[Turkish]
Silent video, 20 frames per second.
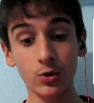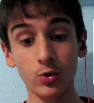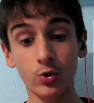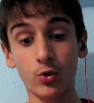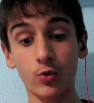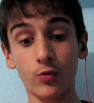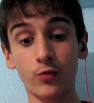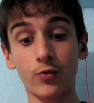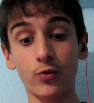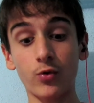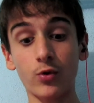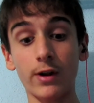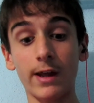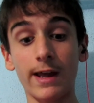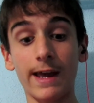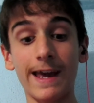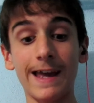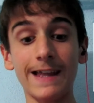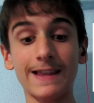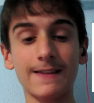küfür
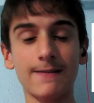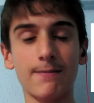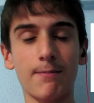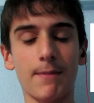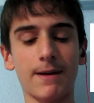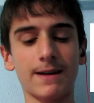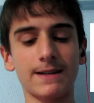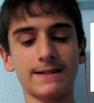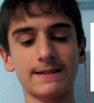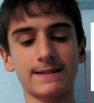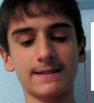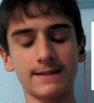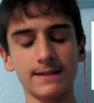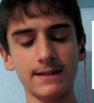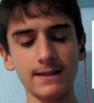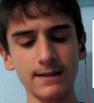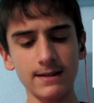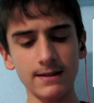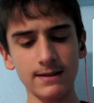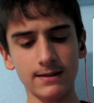
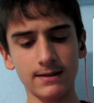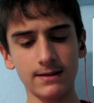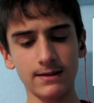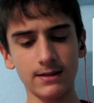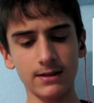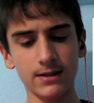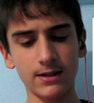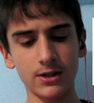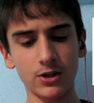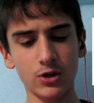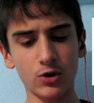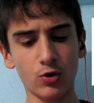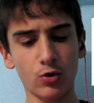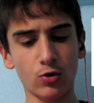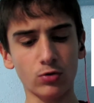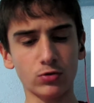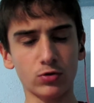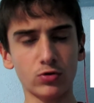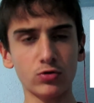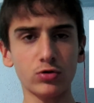etmesin iyi
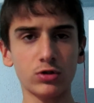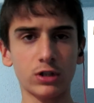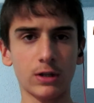olur.